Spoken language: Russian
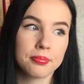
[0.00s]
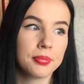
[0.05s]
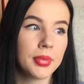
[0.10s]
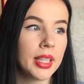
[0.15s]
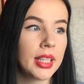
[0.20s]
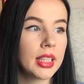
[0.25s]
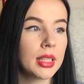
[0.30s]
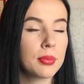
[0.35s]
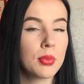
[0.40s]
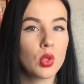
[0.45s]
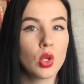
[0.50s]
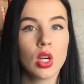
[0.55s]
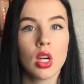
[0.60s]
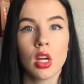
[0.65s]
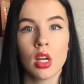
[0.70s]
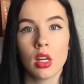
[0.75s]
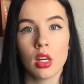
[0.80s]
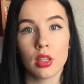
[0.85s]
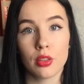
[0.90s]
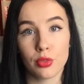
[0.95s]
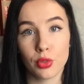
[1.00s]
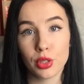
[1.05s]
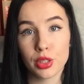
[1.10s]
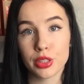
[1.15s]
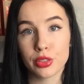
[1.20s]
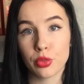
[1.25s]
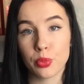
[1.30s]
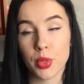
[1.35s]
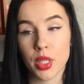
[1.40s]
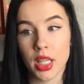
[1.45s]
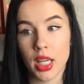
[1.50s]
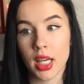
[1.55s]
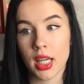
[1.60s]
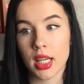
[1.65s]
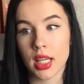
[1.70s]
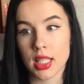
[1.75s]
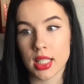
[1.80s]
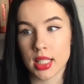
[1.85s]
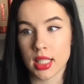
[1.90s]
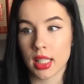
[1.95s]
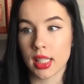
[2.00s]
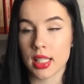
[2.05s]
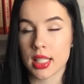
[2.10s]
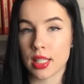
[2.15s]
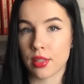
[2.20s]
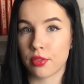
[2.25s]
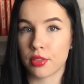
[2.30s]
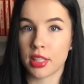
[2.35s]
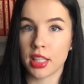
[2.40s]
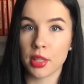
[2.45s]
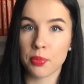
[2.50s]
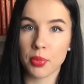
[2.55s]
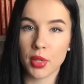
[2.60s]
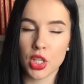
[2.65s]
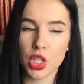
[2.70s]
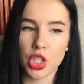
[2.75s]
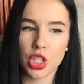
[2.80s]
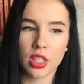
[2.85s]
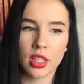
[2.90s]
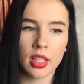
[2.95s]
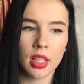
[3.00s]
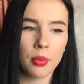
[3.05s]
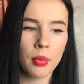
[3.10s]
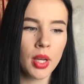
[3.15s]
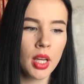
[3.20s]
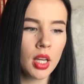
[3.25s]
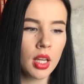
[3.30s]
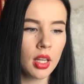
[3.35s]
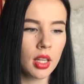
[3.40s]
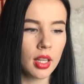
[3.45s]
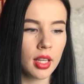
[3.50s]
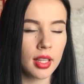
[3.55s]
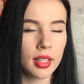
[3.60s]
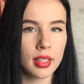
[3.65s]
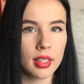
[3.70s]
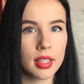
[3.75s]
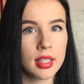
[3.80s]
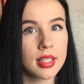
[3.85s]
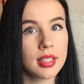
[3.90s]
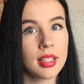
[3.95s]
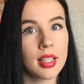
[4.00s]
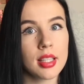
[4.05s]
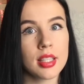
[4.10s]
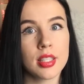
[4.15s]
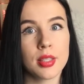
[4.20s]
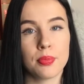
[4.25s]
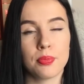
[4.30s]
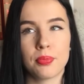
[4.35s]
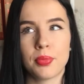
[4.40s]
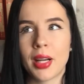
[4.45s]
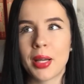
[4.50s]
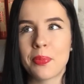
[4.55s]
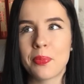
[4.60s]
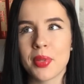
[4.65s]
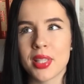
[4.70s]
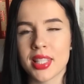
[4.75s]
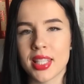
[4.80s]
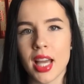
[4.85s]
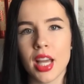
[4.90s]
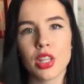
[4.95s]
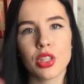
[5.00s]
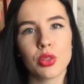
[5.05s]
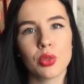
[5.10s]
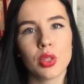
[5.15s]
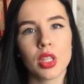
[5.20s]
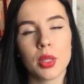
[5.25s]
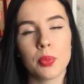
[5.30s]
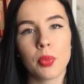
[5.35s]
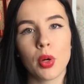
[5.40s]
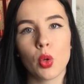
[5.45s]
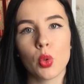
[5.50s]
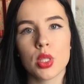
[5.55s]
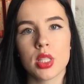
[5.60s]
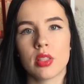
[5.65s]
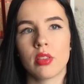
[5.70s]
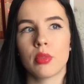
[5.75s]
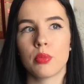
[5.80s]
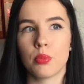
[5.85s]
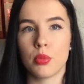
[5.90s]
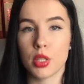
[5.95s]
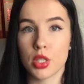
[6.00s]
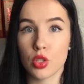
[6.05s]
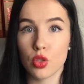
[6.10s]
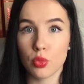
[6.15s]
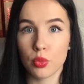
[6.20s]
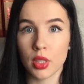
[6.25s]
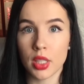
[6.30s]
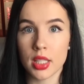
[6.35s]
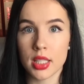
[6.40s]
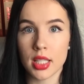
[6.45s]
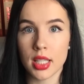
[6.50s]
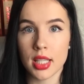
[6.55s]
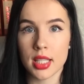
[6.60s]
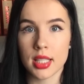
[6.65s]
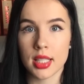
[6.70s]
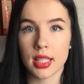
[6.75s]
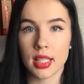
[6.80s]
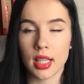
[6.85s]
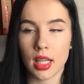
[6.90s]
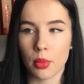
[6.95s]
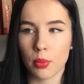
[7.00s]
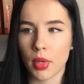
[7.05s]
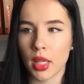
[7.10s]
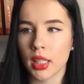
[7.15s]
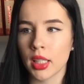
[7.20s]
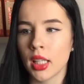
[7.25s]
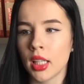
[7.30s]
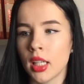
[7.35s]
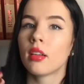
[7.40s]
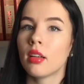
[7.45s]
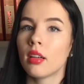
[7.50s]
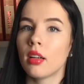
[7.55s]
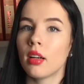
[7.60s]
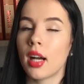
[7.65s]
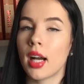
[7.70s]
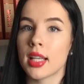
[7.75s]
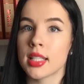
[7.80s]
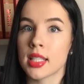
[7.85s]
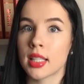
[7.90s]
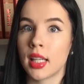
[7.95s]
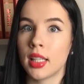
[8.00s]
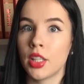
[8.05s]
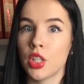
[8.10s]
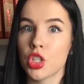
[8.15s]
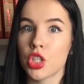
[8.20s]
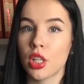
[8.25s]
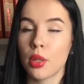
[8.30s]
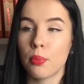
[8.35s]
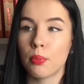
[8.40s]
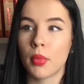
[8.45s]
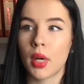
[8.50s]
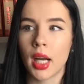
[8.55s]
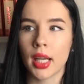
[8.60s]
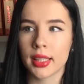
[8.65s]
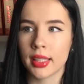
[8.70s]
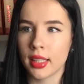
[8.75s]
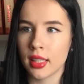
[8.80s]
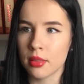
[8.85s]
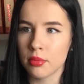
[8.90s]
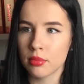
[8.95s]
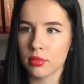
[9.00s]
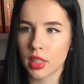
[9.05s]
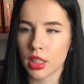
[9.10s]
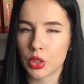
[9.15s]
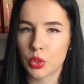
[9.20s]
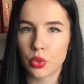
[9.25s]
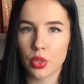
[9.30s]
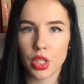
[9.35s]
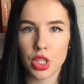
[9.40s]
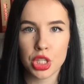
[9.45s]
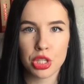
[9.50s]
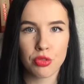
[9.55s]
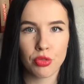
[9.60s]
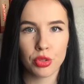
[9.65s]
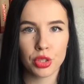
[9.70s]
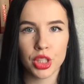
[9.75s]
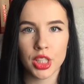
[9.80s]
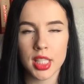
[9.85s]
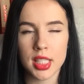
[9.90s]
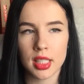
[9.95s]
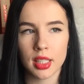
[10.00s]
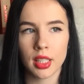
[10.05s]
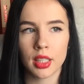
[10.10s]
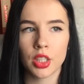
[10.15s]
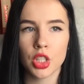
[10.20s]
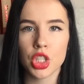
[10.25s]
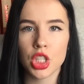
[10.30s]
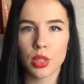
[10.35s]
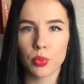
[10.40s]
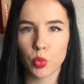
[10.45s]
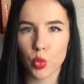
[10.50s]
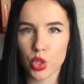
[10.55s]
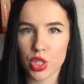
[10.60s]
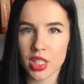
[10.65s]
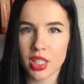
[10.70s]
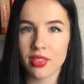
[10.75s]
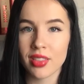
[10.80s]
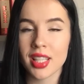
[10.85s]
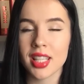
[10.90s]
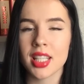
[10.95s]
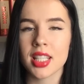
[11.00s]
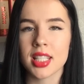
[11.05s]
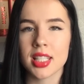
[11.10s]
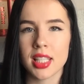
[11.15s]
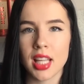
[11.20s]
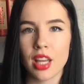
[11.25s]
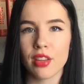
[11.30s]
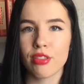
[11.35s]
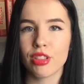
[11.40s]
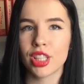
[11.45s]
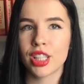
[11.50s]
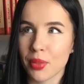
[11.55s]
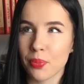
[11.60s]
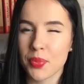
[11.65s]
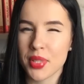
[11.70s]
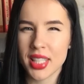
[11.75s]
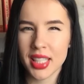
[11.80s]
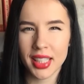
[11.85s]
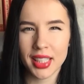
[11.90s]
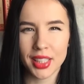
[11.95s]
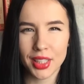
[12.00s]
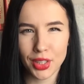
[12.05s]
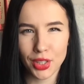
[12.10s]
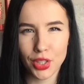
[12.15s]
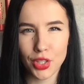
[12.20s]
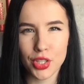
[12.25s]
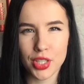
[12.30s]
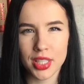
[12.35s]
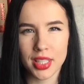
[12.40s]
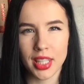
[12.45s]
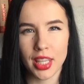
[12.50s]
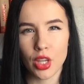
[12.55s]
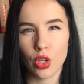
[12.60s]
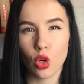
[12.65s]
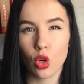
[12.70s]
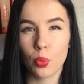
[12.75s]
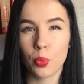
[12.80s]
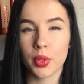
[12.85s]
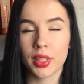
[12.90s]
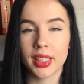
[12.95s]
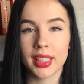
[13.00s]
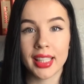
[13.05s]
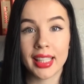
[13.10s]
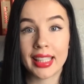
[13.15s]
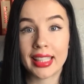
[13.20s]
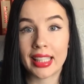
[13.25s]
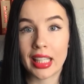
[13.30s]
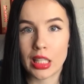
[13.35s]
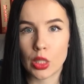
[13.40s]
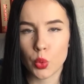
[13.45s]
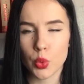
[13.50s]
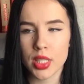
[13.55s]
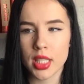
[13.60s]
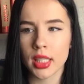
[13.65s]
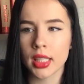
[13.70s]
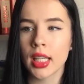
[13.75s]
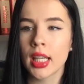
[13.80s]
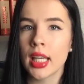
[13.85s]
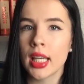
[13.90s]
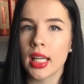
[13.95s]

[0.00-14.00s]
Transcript: Поэтому Волх у меня остался в непрочитанном. Это, кстати, по описанию и по отзывам безумно интересный роман о загадочной магии, которая живет на загадочном острове и ставит психологические опыты на людях,